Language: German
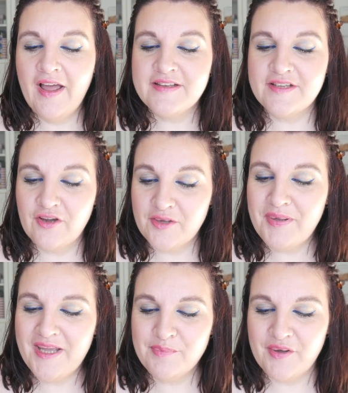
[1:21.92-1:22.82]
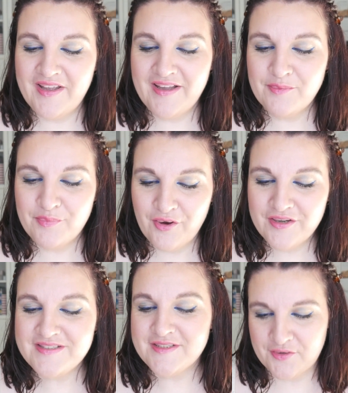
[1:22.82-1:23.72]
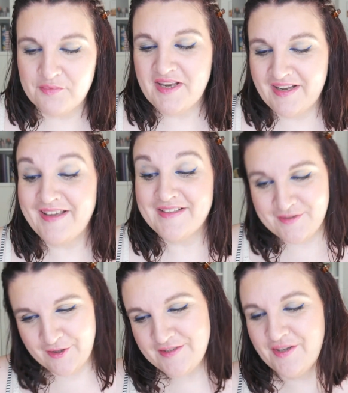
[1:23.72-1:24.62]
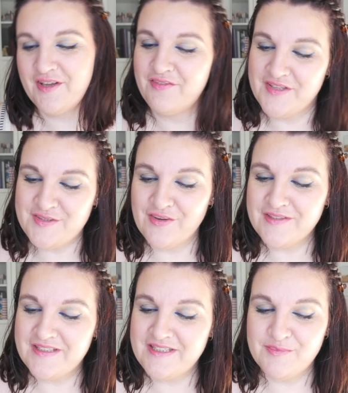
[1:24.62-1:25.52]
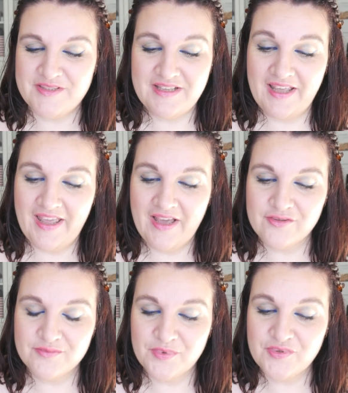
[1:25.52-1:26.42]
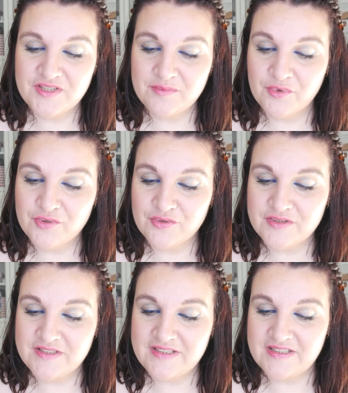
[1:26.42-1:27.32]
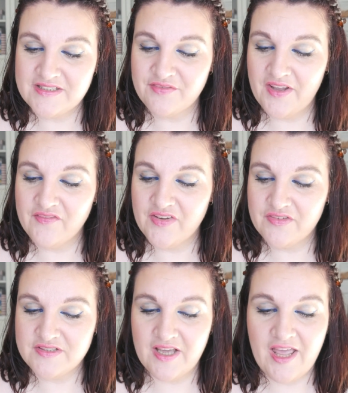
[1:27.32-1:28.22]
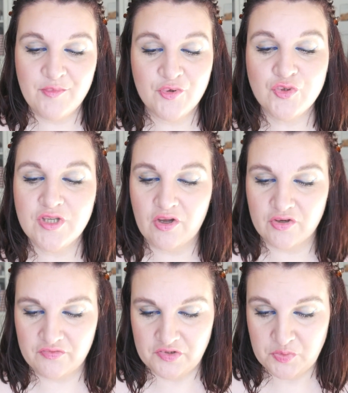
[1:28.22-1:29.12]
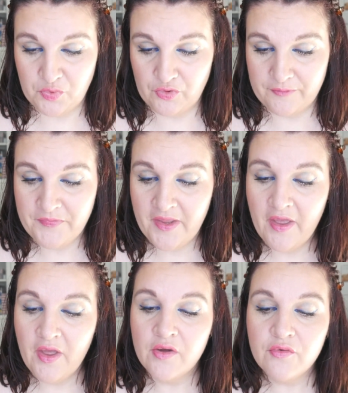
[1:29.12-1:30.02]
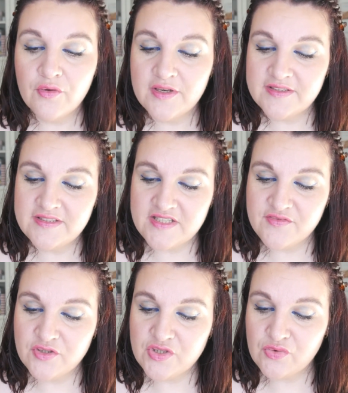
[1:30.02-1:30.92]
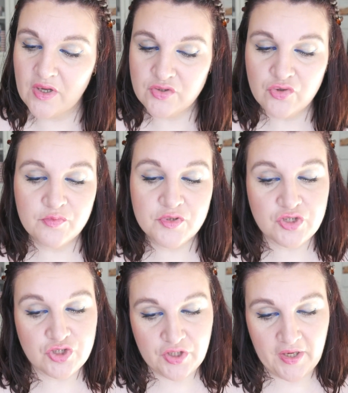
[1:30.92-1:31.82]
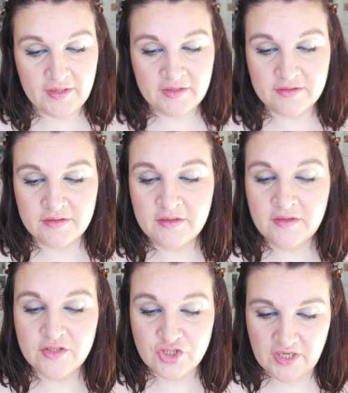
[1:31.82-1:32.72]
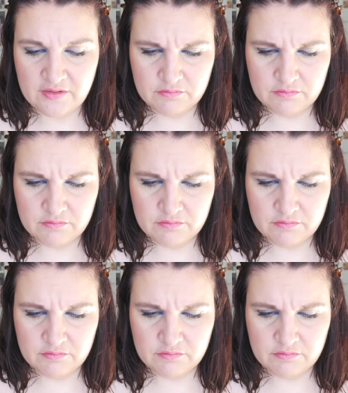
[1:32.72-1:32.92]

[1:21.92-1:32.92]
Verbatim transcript: Die neue Pink Box Tropic Like It's Hot versorgt dich mit Hair- und Beauty-Produkten, die das Fernweh vertreiben und gute Laune versprühen. Fühle dich, als würdest du an tropischen Stränden, Stä